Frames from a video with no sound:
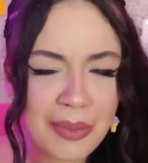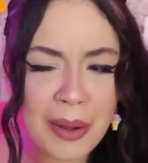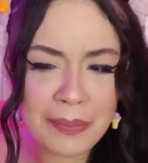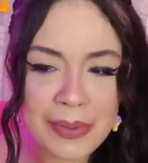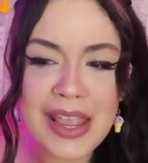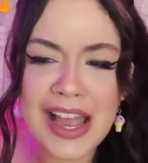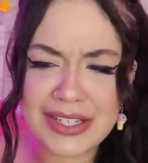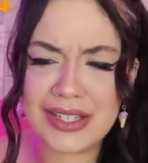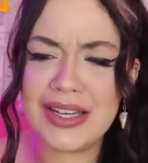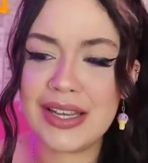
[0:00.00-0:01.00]
uma
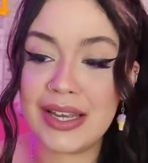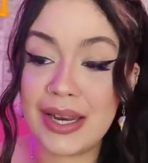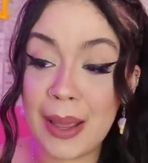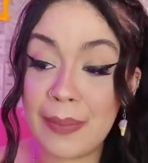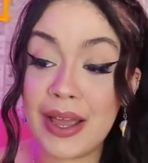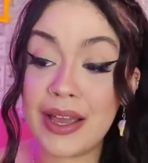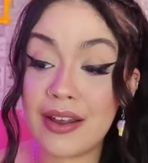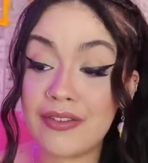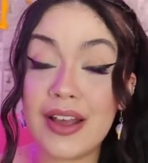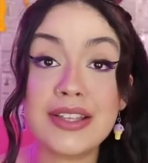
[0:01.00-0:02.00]
piadinha, né, pra
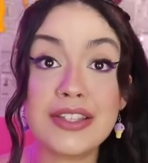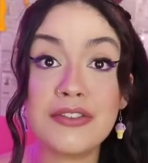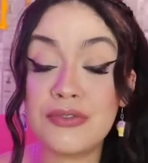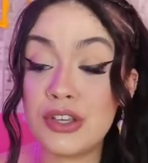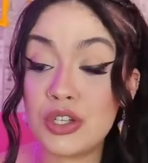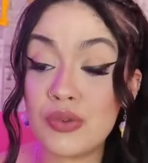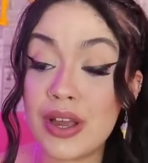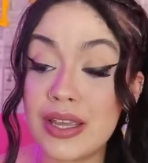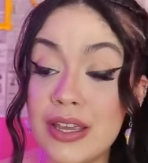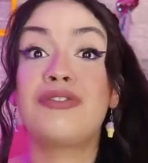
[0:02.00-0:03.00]
gravar esse vídeo
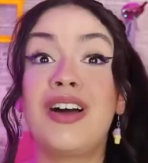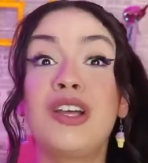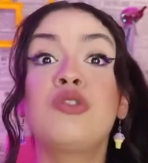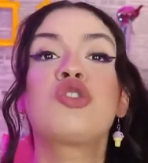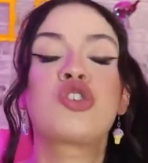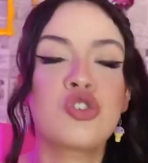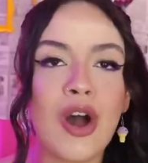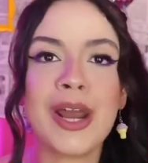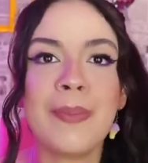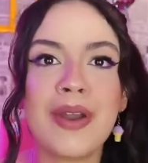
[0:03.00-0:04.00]
aí, falando
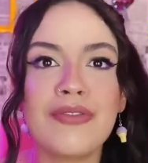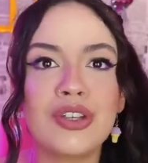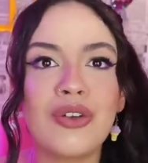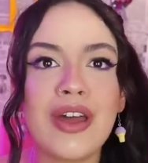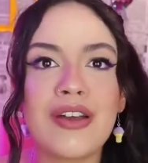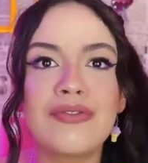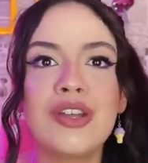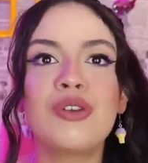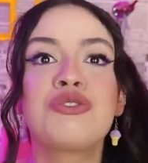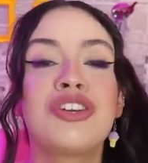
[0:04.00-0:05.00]
chora pra vitória vir, ou